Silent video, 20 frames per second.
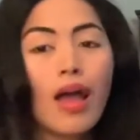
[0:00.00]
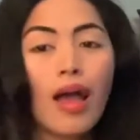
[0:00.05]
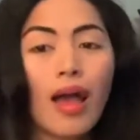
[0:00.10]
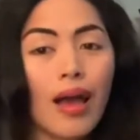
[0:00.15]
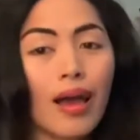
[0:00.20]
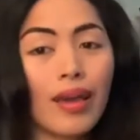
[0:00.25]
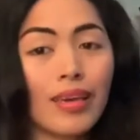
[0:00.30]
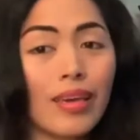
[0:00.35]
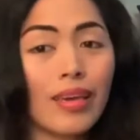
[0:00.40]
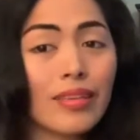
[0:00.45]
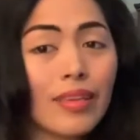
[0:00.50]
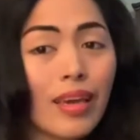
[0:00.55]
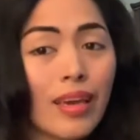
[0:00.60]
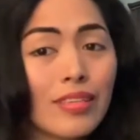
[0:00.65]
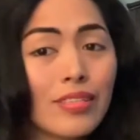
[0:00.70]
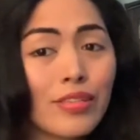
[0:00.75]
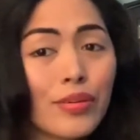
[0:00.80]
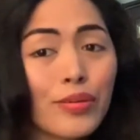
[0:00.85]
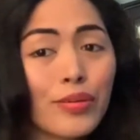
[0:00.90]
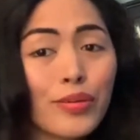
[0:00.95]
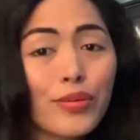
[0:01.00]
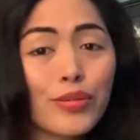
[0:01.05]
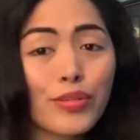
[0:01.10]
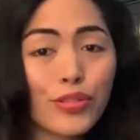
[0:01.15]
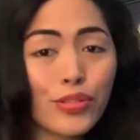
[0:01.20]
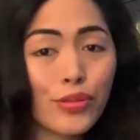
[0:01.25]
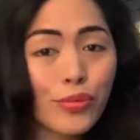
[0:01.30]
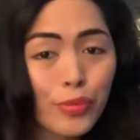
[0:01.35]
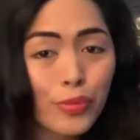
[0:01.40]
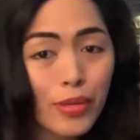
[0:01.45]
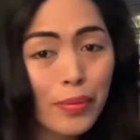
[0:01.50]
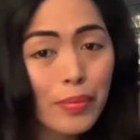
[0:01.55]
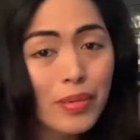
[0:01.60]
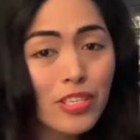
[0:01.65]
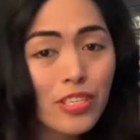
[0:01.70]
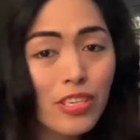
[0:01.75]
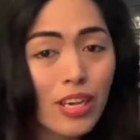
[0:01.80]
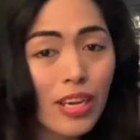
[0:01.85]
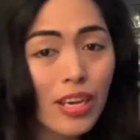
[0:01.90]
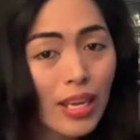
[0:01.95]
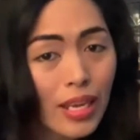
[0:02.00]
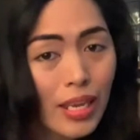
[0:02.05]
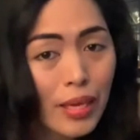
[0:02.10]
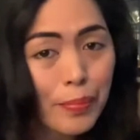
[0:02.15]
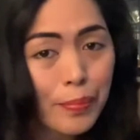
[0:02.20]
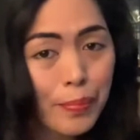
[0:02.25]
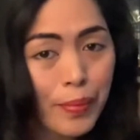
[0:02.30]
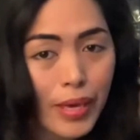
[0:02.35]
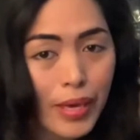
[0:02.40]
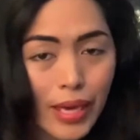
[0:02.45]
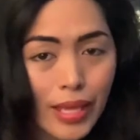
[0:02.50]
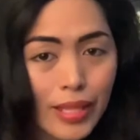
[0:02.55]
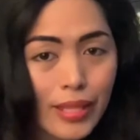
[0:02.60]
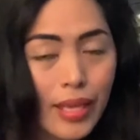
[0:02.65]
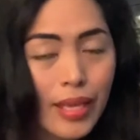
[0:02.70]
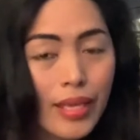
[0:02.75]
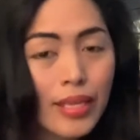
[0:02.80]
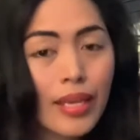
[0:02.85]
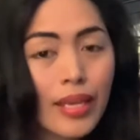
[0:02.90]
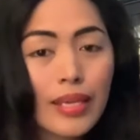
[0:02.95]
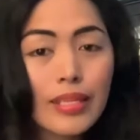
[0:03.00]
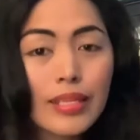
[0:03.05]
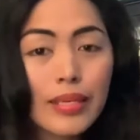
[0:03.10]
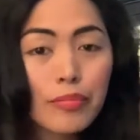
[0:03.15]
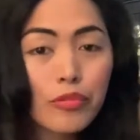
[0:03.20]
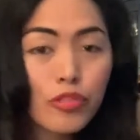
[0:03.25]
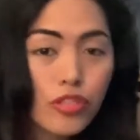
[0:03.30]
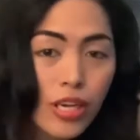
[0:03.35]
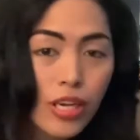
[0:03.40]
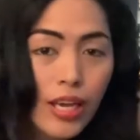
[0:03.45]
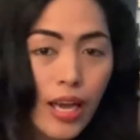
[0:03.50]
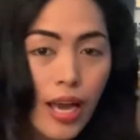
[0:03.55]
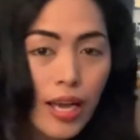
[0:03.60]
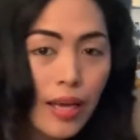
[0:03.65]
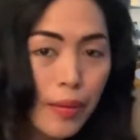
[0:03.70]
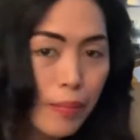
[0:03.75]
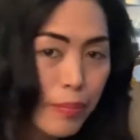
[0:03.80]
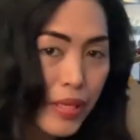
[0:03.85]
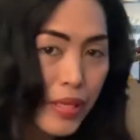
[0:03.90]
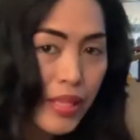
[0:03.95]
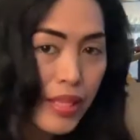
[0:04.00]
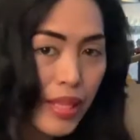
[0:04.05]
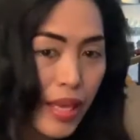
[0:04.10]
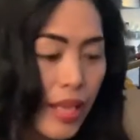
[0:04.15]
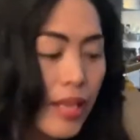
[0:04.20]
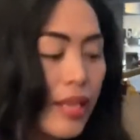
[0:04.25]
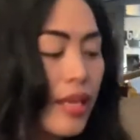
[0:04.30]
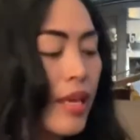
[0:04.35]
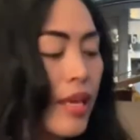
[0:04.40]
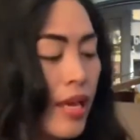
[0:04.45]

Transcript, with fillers: Ayan guys, kung gusto mo naman siyang iligpit na hindi mo siya gagabitin,